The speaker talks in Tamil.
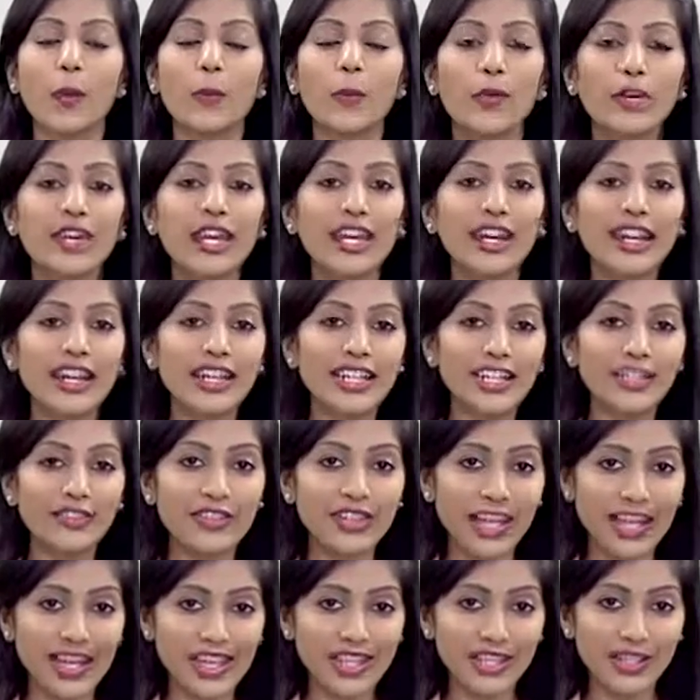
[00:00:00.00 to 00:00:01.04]
முக்கிய
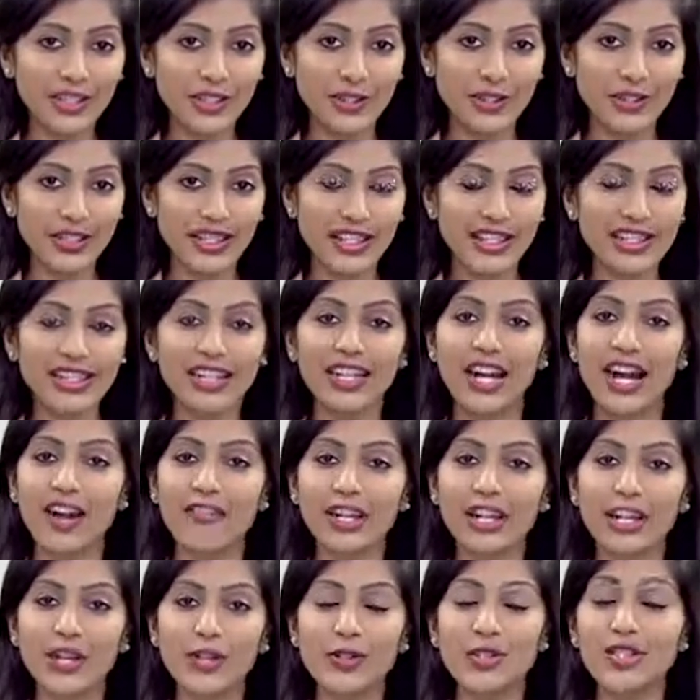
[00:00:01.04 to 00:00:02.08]
நிகழ்வுகளை அறிந்து கொள்ள
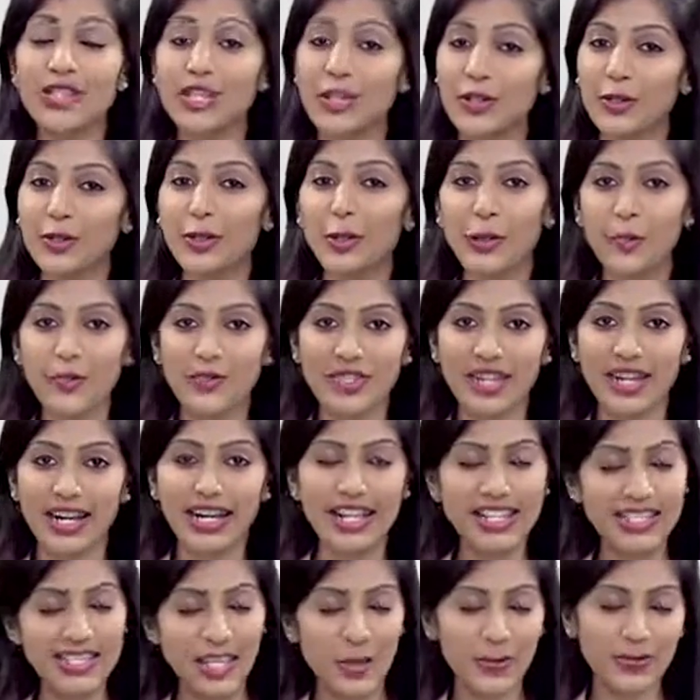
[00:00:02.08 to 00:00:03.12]
காவிரி நியூஸ் யூடியூப்
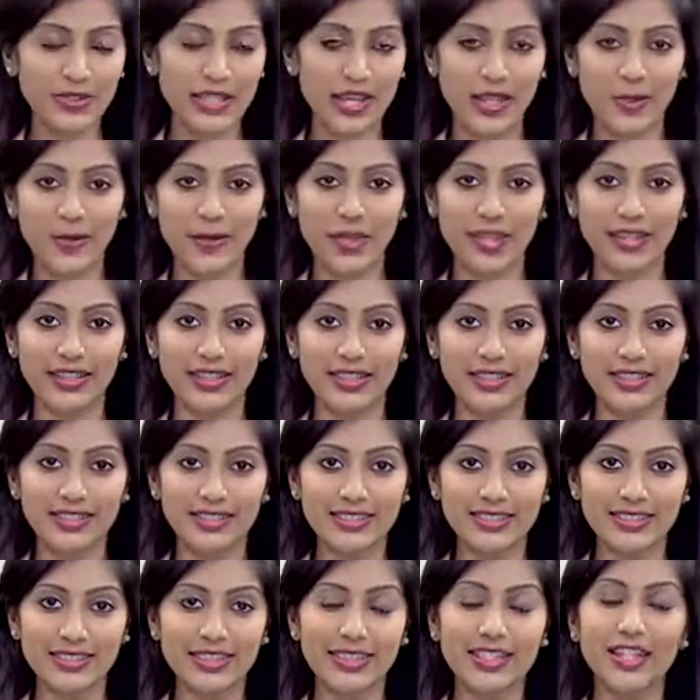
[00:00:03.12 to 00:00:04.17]
சேனலை சப்ஸ்கிரைப் செய்யுங்கள்
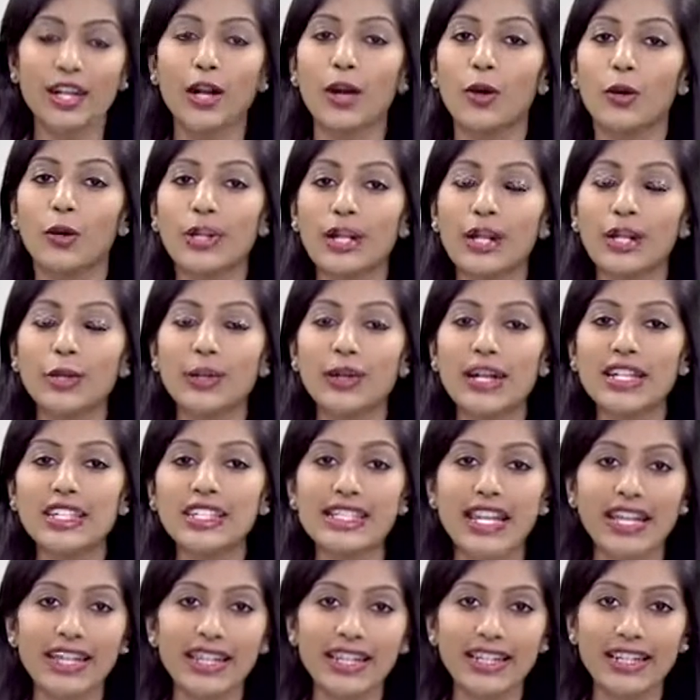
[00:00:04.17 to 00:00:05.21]

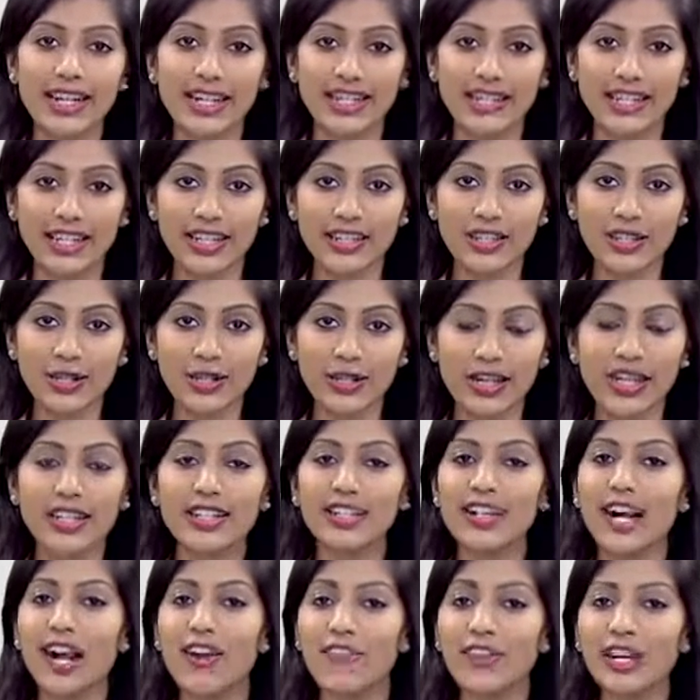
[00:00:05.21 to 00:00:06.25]
உடனுக்குடன் செய்திகளை தெரிந்து கொள்ள
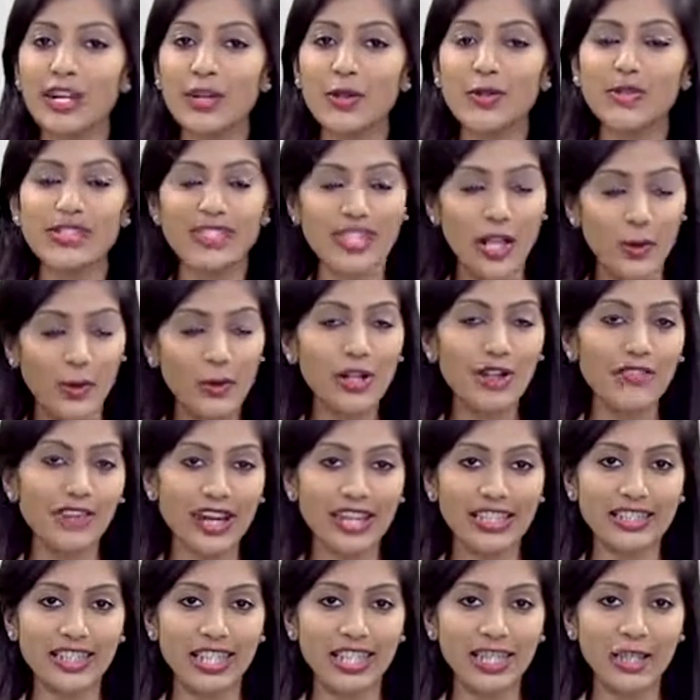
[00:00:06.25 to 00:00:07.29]
காவிரி நியூஸ் சமூக
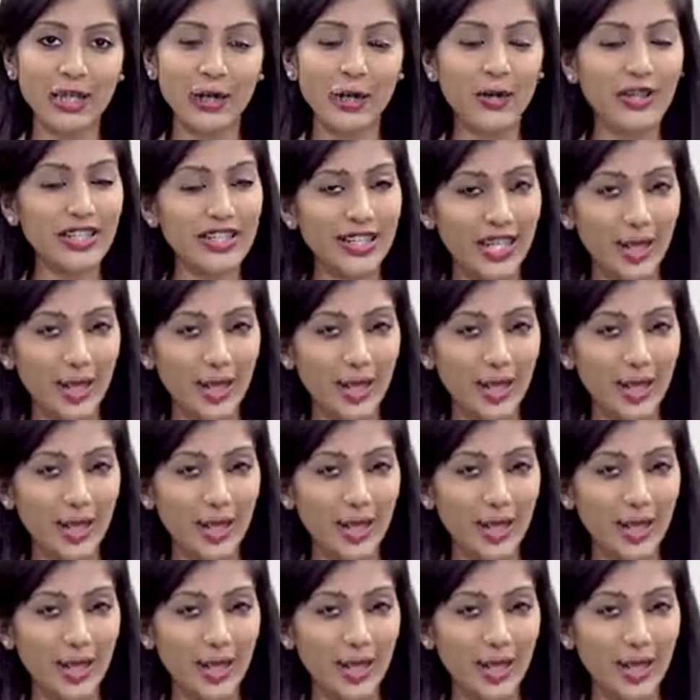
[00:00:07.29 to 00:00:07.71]
வலைதளங்களோடு